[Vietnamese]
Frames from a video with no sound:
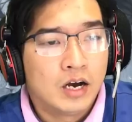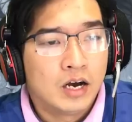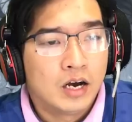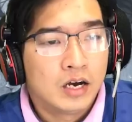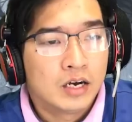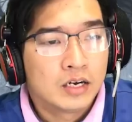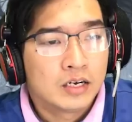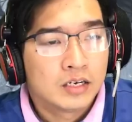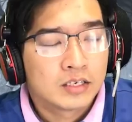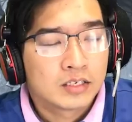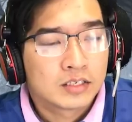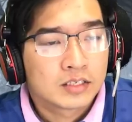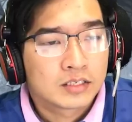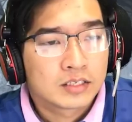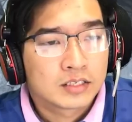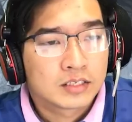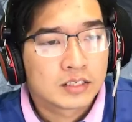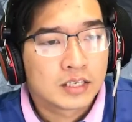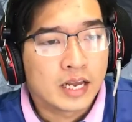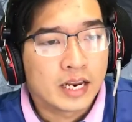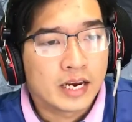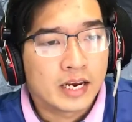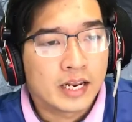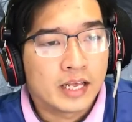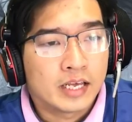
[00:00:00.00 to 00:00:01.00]
nào cắt nghĩa
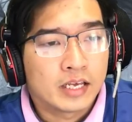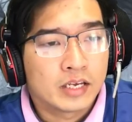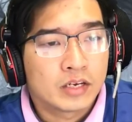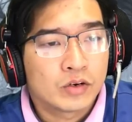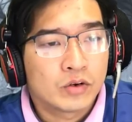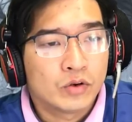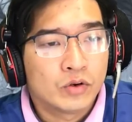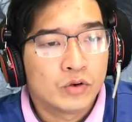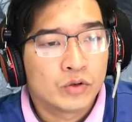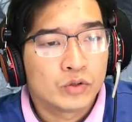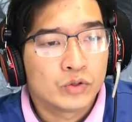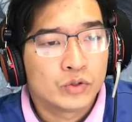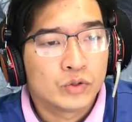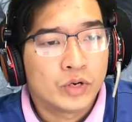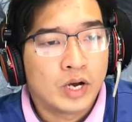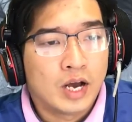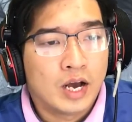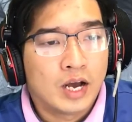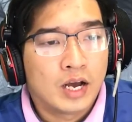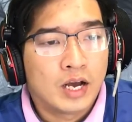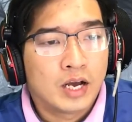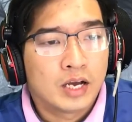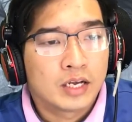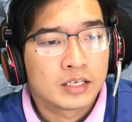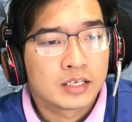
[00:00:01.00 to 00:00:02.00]
được mọi chuyện đang
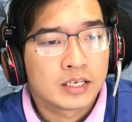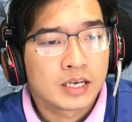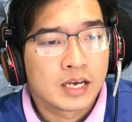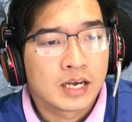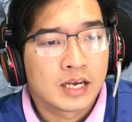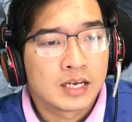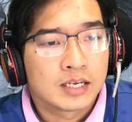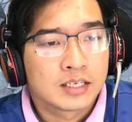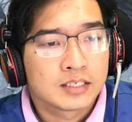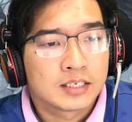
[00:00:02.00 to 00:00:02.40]
diễn ra,